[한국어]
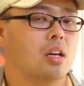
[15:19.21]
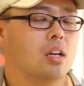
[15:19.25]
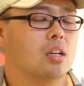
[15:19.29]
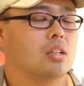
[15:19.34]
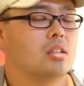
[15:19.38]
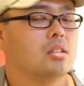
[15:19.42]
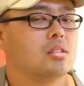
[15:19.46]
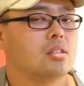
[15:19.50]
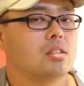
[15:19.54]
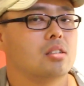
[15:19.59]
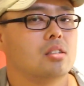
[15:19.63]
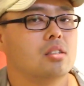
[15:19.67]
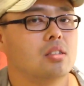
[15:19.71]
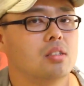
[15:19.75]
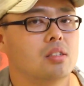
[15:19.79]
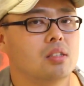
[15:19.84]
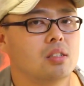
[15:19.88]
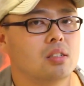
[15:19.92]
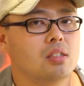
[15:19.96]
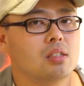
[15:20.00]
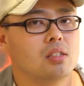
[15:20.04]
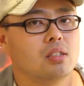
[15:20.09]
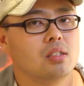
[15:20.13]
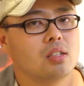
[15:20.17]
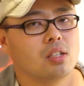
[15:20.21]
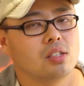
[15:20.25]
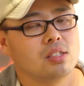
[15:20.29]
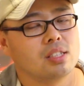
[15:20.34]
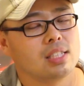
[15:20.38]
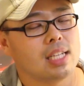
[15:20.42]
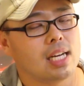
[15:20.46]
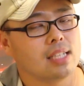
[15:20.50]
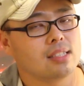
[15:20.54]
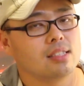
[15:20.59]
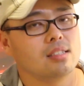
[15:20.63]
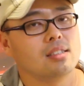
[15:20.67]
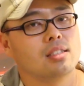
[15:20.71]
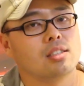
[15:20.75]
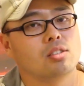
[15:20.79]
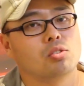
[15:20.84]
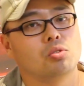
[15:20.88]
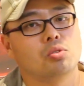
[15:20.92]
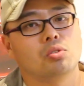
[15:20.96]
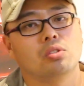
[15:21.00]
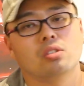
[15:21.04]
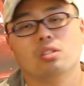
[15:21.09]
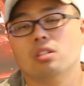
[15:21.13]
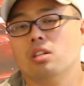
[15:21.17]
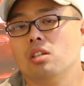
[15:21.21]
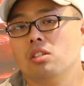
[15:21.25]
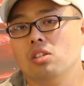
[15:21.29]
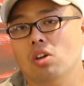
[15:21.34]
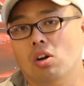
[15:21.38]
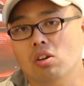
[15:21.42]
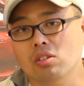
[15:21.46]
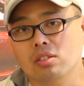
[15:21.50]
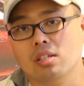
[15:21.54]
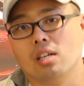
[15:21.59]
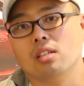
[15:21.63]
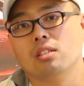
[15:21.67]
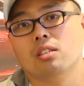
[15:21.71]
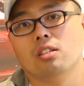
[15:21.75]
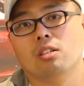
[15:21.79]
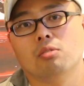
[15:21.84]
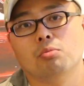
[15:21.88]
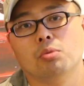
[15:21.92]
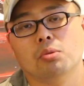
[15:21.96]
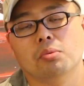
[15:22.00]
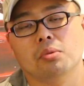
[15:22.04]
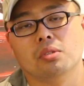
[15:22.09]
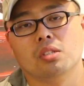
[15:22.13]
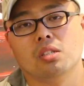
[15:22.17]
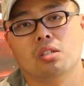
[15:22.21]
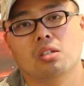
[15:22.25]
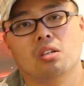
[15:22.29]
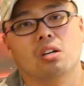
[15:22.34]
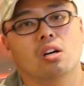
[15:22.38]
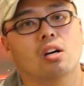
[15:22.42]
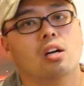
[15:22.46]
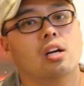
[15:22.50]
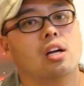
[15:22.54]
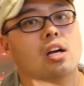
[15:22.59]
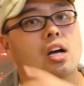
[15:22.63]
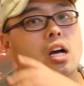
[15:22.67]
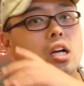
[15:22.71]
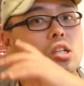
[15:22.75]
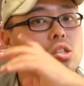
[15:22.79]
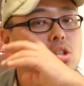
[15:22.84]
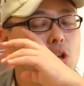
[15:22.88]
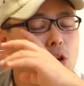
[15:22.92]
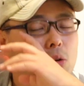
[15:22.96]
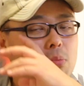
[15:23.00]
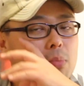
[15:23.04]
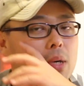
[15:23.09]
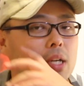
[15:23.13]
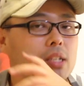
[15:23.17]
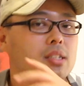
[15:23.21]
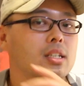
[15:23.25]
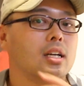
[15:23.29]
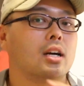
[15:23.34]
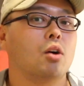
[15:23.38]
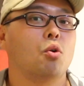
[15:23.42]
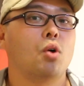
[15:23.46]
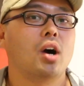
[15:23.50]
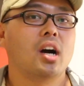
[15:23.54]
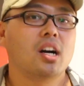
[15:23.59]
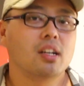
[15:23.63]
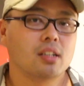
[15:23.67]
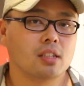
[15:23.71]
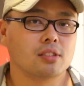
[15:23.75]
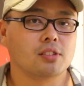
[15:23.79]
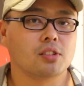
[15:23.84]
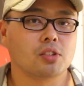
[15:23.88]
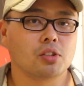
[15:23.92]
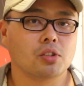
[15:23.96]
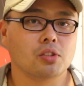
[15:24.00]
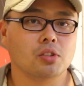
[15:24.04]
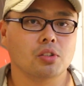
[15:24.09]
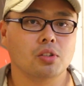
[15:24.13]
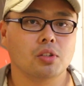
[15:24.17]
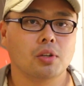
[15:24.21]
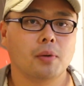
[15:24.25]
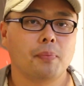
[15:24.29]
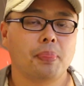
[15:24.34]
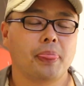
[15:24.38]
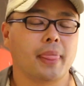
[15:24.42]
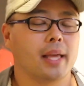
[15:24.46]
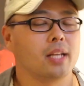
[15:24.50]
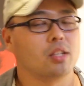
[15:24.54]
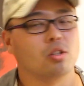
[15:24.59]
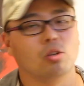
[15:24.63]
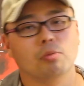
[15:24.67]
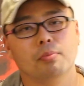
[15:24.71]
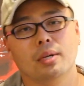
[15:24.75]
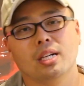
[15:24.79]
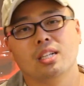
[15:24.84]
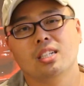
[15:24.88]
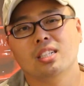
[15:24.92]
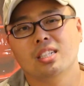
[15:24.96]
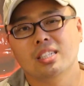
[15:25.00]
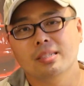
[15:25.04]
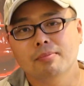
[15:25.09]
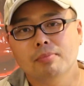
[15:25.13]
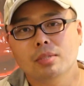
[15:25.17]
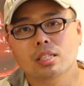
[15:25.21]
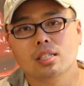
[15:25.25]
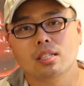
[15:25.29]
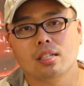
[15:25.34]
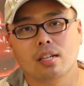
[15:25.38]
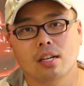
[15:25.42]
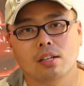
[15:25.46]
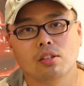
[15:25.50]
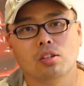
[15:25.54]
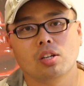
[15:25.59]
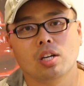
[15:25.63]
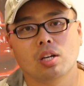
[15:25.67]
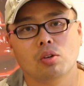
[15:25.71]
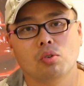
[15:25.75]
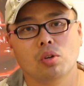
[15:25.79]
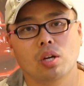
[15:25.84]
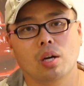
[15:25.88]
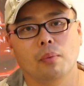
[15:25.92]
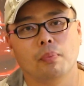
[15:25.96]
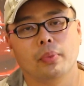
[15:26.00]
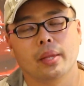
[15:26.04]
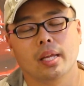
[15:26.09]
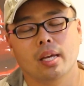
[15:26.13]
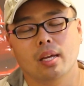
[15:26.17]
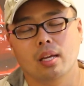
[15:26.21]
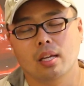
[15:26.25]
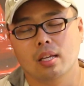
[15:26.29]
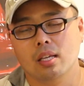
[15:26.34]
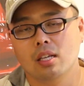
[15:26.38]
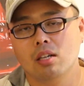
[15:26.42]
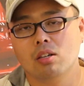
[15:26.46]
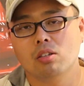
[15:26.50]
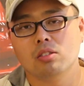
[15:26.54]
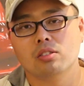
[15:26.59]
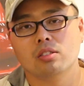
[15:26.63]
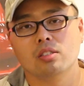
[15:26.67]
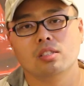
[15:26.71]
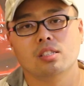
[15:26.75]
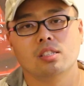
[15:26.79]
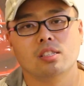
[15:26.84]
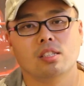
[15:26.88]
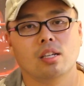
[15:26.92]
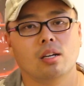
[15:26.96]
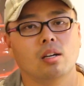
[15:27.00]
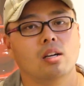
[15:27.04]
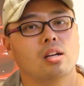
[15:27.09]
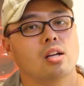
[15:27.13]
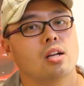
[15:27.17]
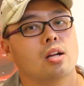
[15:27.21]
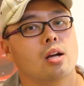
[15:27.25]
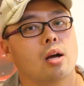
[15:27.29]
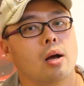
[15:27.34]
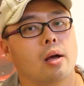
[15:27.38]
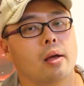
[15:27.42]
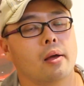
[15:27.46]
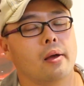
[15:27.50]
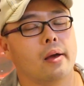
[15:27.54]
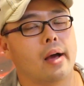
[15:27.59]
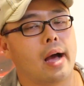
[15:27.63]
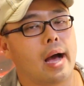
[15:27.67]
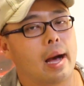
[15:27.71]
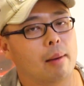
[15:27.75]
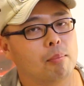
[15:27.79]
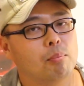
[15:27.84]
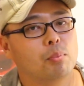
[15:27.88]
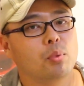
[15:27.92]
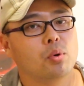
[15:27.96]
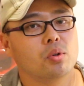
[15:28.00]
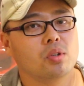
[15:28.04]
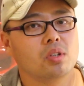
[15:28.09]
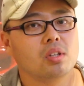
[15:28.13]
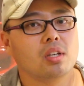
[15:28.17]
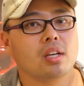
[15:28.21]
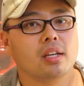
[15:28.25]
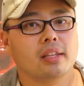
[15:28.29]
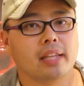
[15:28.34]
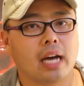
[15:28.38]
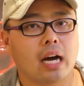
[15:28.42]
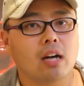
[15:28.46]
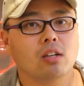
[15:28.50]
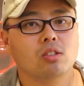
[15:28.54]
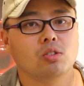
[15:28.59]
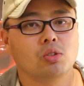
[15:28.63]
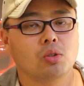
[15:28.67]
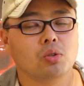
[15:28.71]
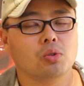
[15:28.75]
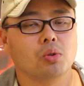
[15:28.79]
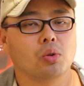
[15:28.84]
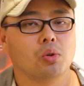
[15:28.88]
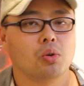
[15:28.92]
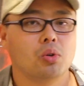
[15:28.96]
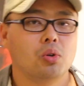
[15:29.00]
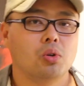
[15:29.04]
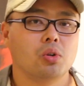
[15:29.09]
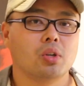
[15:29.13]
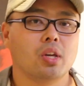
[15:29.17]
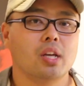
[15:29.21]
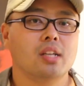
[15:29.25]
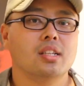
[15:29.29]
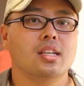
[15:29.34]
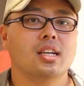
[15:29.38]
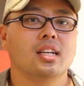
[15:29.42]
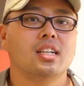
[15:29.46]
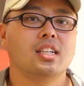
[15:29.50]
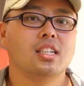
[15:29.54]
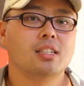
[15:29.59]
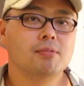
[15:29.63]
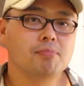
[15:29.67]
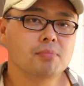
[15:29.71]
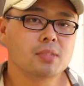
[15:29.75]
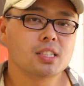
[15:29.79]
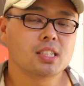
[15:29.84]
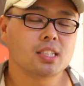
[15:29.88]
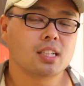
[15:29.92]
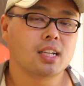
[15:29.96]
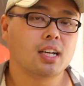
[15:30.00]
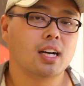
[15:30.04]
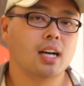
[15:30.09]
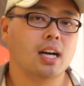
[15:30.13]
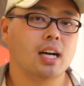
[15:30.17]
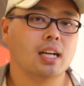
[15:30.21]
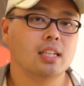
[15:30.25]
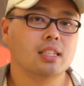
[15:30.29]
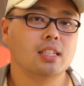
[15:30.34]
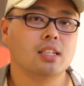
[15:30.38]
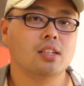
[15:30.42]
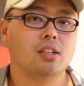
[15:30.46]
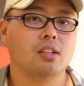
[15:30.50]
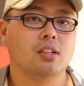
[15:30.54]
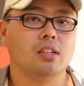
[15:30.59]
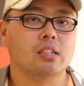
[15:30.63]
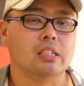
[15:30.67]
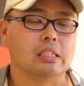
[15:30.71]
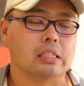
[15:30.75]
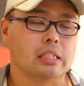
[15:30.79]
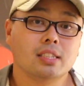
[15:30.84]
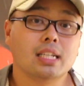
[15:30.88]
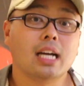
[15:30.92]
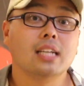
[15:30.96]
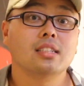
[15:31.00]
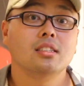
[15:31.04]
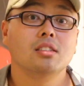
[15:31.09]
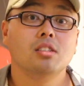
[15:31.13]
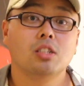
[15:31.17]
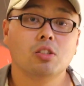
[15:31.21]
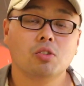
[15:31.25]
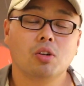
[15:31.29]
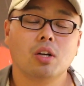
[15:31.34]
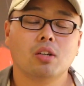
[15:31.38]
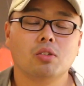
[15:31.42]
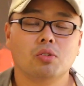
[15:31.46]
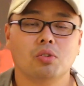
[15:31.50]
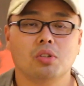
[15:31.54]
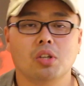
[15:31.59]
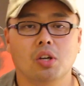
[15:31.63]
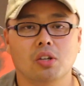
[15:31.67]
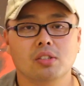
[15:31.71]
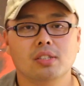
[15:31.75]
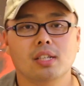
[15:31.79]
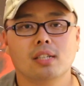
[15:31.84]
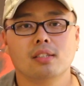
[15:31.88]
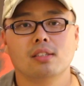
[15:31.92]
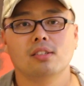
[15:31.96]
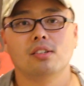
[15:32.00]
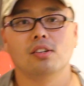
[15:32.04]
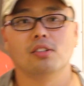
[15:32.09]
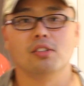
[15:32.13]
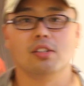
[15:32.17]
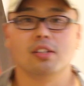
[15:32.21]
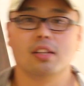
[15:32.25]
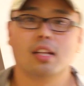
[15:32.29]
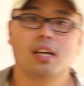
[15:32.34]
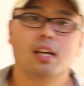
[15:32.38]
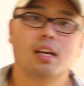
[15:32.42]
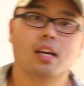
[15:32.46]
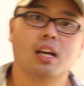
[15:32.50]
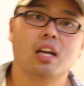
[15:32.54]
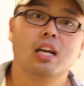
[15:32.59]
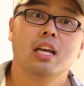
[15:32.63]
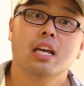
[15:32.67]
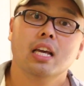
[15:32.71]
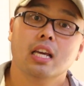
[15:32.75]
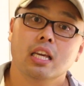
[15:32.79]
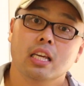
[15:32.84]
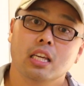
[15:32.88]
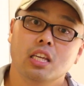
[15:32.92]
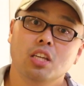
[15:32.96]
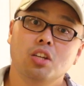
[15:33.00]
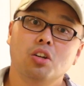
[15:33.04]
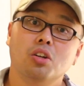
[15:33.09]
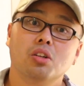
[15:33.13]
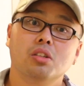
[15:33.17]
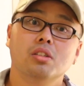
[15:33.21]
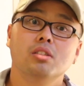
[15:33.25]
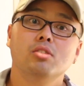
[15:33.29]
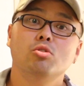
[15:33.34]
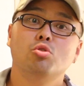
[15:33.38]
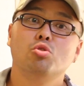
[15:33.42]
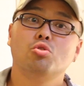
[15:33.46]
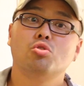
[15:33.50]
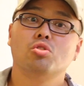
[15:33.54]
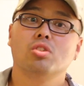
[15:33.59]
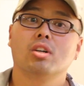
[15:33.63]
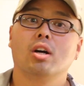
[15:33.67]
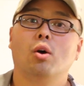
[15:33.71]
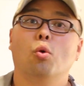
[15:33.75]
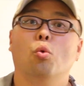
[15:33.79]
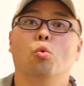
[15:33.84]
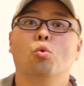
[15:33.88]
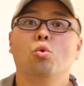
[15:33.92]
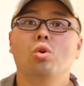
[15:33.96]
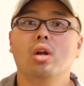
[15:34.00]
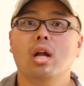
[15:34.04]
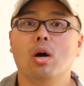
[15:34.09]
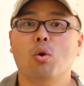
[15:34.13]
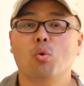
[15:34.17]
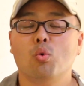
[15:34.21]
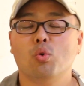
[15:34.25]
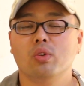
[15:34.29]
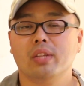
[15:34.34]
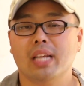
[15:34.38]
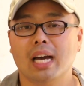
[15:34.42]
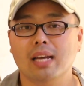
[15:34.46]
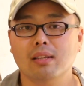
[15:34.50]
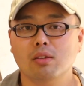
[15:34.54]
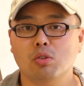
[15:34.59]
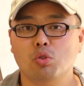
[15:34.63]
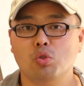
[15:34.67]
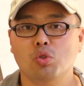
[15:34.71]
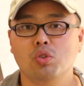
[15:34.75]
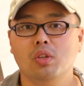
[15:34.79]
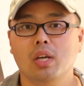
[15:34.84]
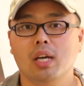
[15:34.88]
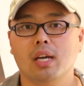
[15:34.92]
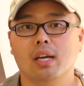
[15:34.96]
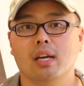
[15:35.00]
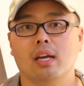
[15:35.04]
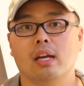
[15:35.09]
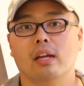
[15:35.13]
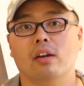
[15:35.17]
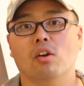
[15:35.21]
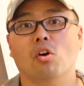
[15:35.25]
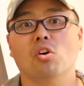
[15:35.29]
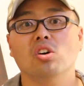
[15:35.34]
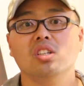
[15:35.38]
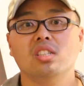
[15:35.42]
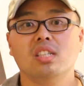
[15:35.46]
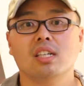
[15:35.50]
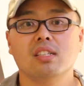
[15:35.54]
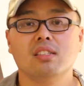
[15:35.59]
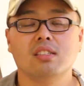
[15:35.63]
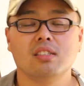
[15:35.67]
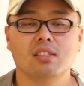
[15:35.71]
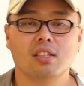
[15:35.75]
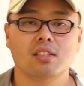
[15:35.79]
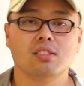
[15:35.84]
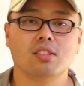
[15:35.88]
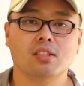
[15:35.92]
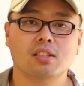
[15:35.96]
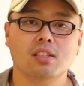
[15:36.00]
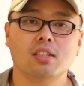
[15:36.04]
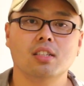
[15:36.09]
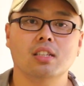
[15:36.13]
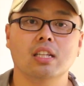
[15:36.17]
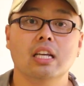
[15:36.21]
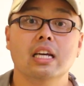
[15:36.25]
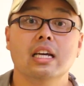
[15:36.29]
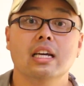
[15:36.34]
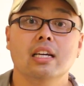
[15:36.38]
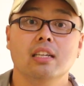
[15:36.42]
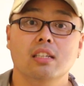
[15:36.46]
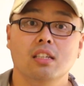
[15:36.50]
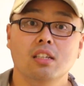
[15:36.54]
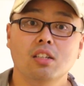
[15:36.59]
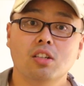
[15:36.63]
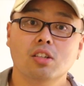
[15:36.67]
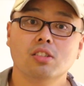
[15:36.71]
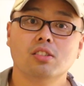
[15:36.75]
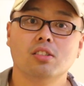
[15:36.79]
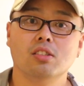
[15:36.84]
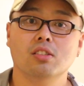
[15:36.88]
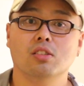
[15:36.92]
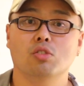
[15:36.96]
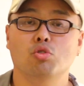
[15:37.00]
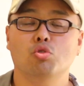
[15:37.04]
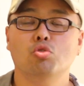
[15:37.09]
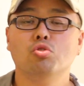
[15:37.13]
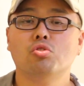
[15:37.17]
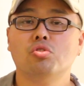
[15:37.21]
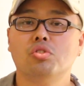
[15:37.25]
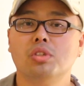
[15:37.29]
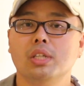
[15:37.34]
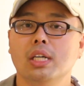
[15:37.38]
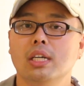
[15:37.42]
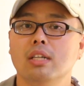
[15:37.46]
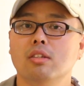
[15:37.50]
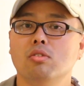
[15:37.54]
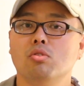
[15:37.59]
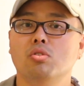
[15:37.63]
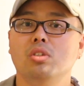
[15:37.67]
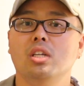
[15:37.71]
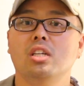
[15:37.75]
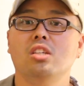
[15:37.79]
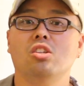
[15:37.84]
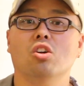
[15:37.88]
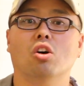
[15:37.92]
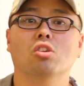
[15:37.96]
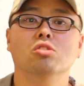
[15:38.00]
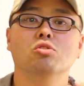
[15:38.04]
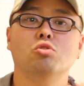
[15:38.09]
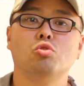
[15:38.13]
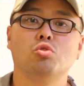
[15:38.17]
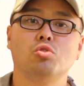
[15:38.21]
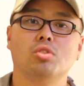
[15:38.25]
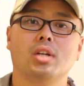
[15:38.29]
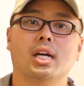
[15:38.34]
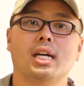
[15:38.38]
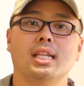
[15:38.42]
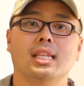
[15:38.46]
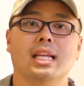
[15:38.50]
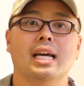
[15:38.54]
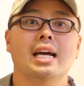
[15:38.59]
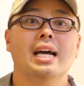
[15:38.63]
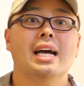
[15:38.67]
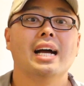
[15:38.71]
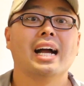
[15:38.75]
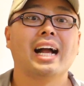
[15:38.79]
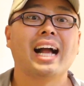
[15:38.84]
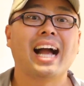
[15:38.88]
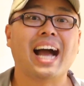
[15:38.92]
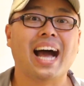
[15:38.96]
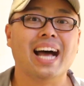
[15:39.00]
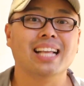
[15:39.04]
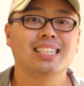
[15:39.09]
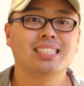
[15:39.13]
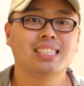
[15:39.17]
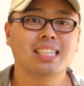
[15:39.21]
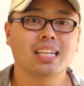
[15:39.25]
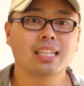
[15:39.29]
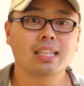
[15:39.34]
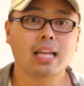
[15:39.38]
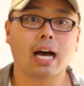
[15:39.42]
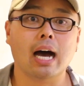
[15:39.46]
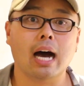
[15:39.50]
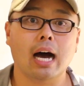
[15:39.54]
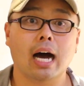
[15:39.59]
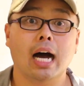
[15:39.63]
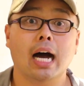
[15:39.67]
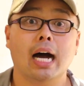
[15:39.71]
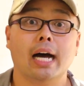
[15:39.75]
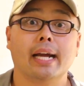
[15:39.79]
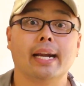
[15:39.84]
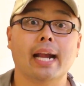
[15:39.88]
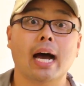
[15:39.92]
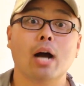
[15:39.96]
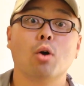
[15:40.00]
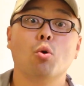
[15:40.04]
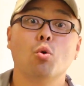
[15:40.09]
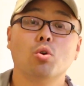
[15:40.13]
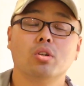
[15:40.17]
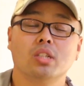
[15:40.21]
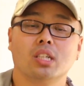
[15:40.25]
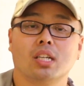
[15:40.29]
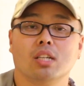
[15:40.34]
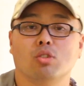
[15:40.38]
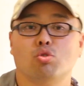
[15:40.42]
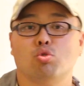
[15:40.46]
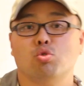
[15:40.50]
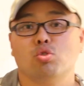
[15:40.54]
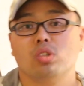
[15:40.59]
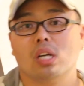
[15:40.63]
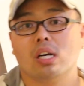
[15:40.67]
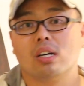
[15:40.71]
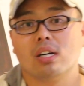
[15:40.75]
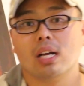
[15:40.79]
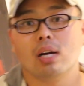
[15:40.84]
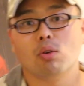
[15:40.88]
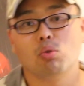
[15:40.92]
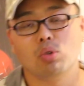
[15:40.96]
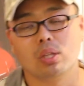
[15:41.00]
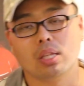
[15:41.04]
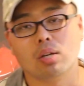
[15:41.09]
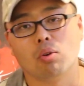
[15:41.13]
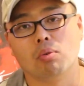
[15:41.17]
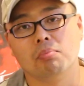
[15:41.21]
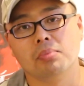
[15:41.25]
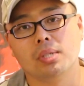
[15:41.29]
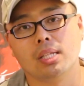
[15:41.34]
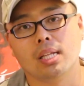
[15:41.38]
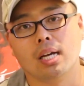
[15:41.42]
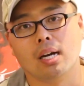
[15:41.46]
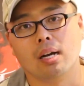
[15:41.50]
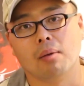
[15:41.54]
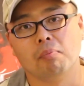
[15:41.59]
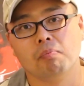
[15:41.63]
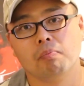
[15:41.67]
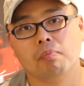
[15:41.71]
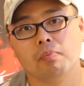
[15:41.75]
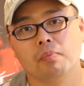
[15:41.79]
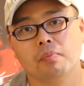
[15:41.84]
그래서 그런 사진들 그리고 그런 영상들을 보면서 정말 제가 화가 났었거든요. 네, 정말 끔찍하더라고요. 네, 이것은 진짜 네, 안 보는 게 나을 정도로 굉장히 끔찍한 이런 사진들과 그리고 영상들이었는데 이런 뉴스가 올라오고 난 뒤에 러시아 측에서는 이것은 유크레인군이 연출한 가짜다라고 그렇게 주장을 하고 있다고 합니다.